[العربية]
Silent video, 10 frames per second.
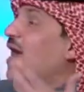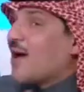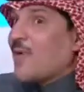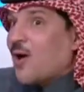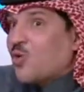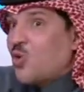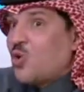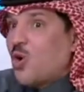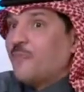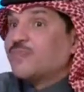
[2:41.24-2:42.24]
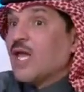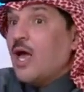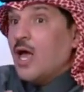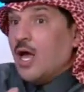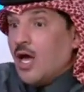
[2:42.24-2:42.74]
اللي انا ابغى اقوله
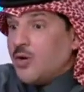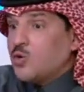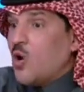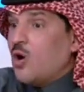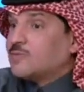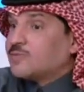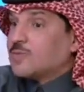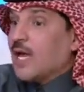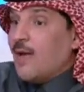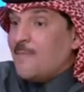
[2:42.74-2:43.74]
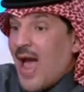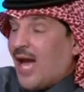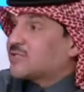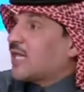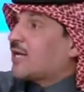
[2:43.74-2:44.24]
انه ما
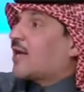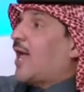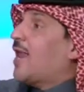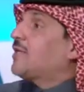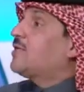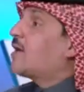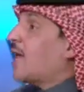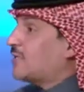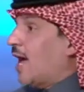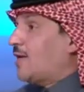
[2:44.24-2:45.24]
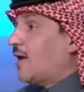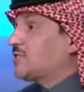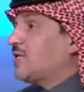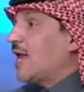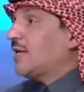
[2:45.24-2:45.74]
حد طقك على يدك قال تعال
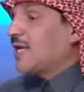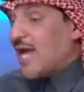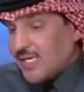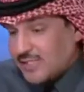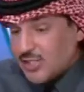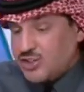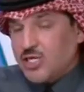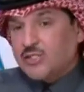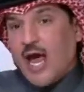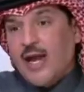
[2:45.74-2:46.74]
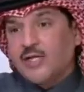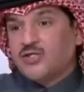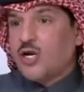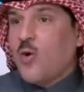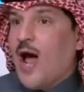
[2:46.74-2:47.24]
راس النادي انت جيت انا
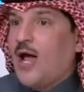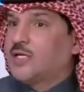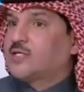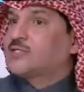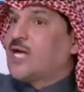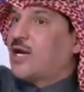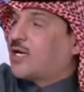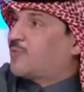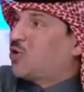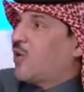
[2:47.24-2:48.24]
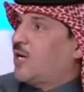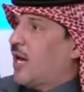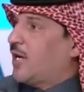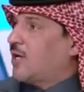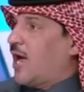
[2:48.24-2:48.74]
يجيني واحد زي الكابتن وليد
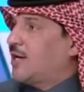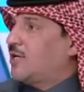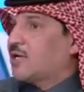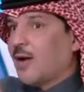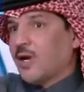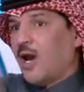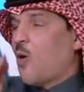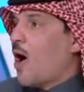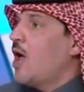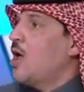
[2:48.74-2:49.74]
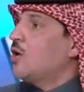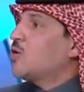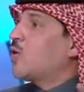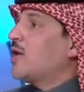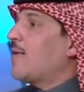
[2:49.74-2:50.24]
علي قبل الهواء
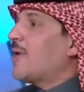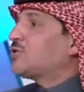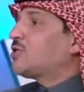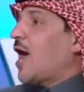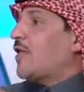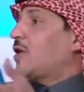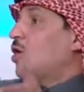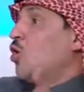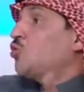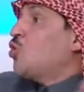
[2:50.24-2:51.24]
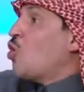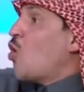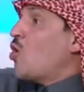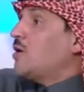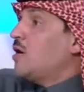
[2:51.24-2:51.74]
يقول لي يا ماجد هذه
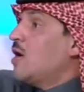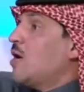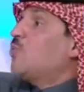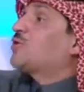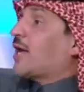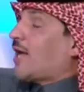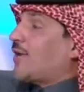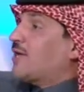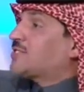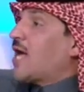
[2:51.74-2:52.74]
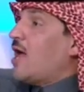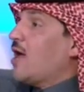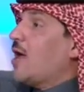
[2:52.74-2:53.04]
ديون متكرسة